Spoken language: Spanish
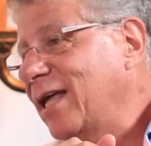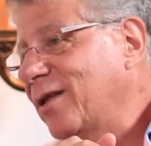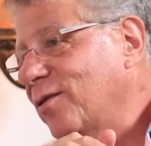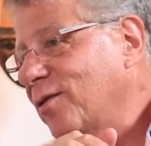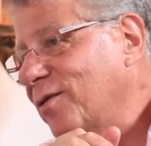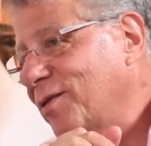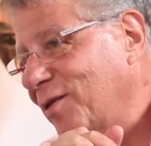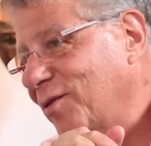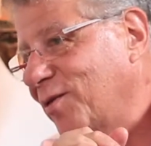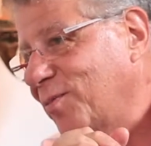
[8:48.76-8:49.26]
y
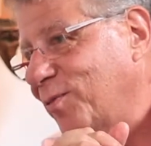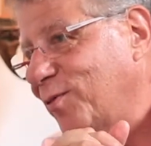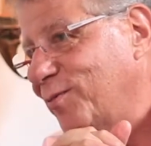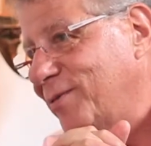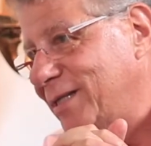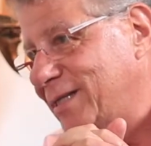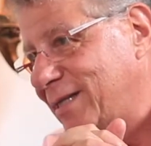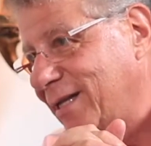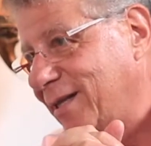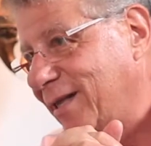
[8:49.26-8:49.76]
Asociados
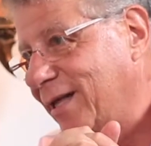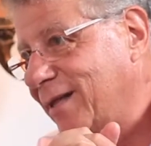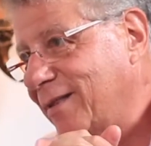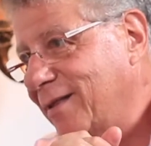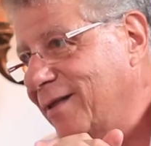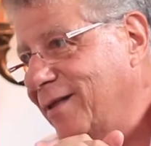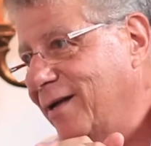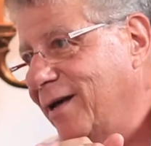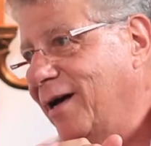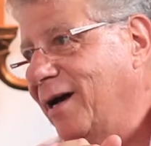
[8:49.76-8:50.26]
Publicidad,
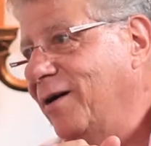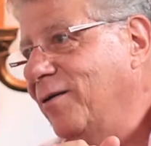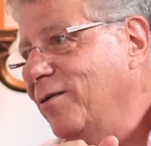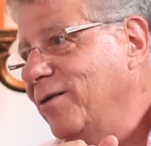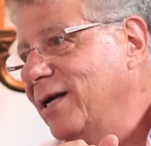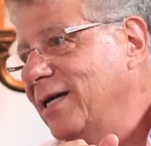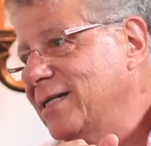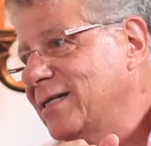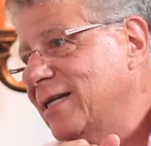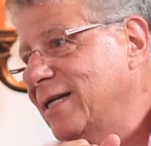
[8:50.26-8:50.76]

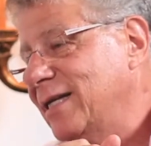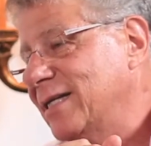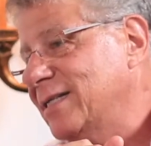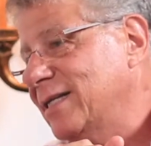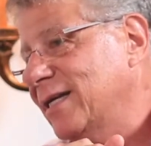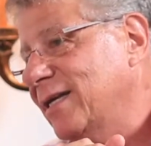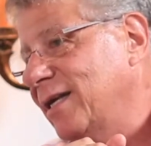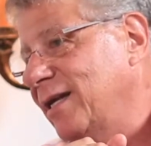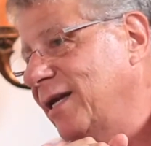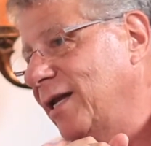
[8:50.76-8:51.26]
ahora es
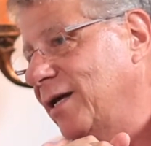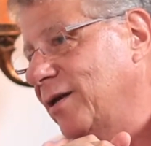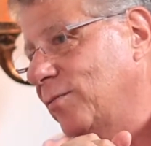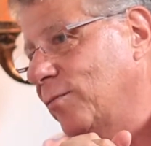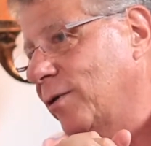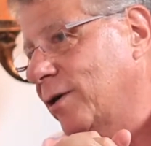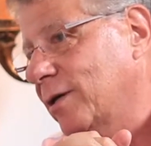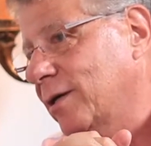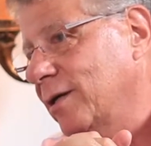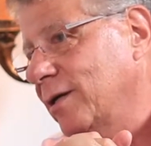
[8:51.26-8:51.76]
Alasraki
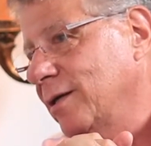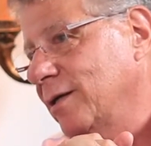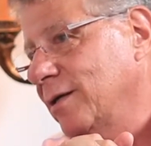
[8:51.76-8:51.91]
Network.